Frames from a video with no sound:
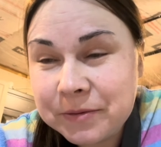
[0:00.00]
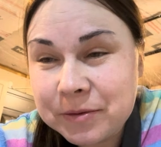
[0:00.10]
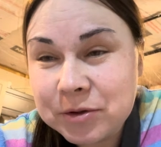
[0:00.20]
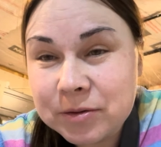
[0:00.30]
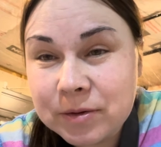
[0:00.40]
в
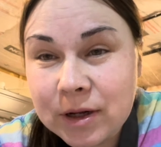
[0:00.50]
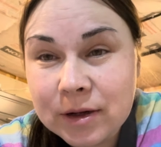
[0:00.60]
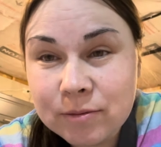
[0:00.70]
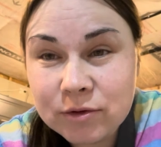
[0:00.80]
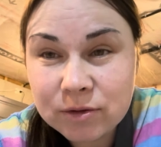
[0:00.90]
общем,
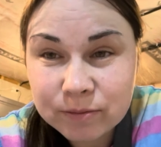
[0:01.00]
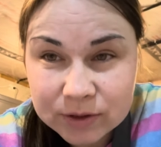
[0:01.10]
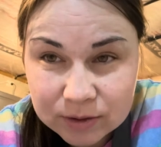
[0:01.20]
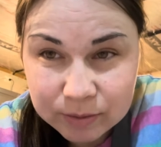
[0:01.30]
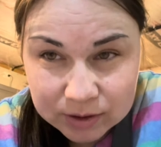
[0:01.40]
будем
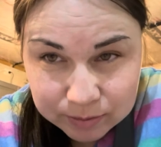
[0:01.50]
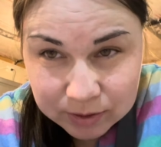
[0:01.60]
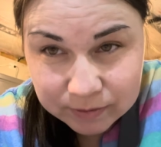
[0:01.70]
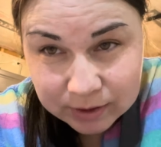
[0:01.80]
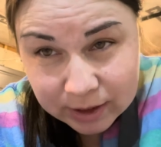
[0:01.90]
постепенно
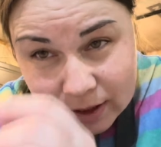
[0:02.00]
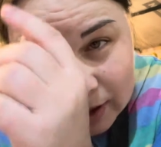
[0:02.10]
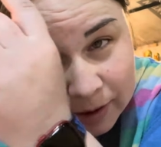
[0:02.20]
привыкать.